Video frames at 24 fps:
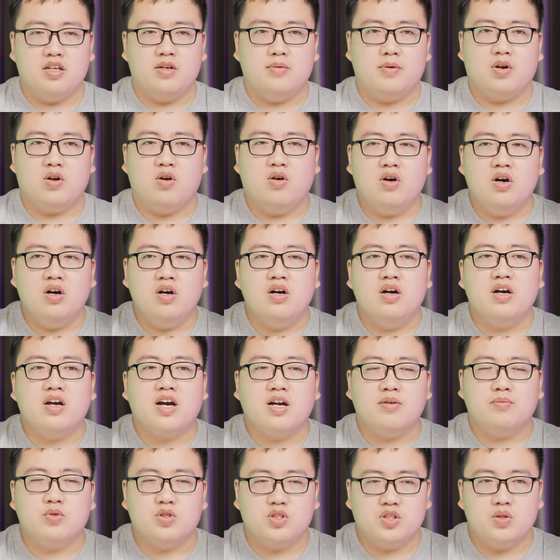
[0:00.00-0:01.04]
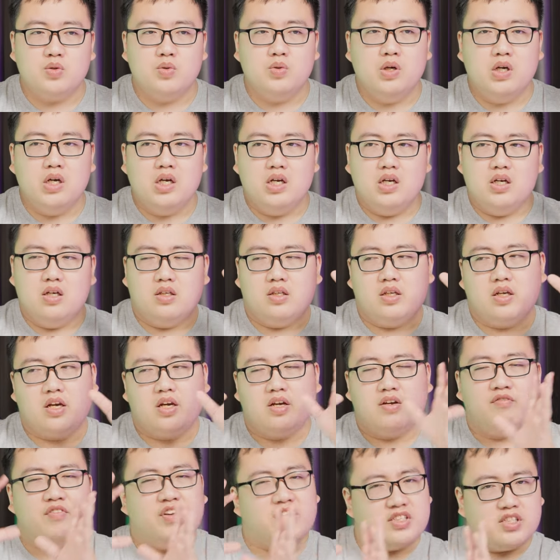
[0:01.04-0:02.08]
nhưng mà nó hơi gần một xíu. Thì
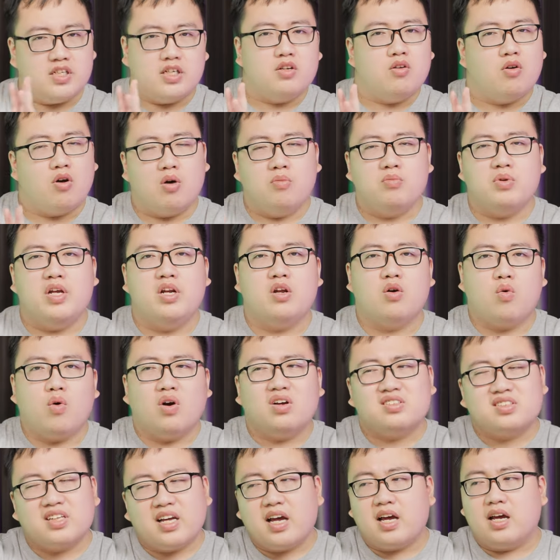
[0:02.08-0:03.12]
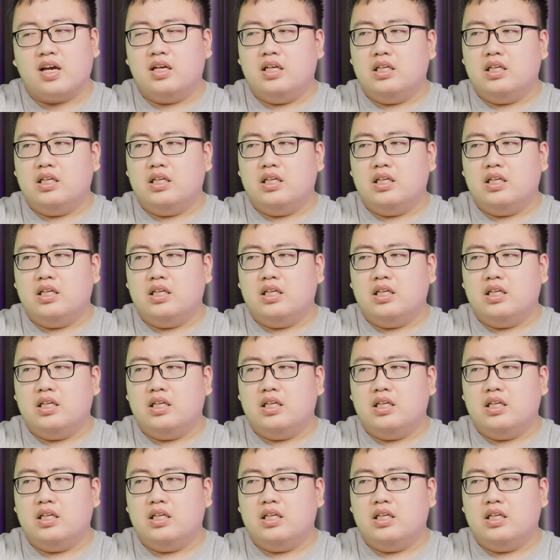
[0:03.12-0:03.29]
cái vị trí nó không đi được quá xa.